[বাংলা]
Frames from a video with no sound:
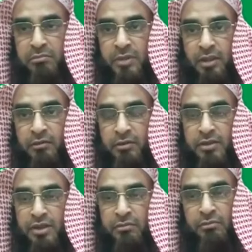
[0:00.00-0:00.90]
যারা
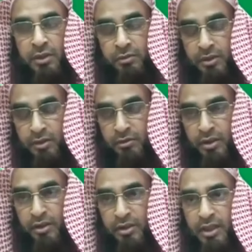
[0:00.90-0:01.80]
করেছেন সেটাও ঠিক
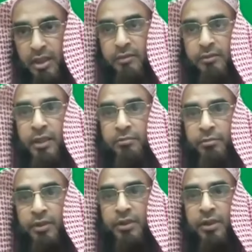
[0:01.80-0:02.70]
করেনি আর
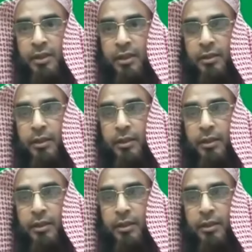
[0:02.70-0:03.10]
তারপরে সেটা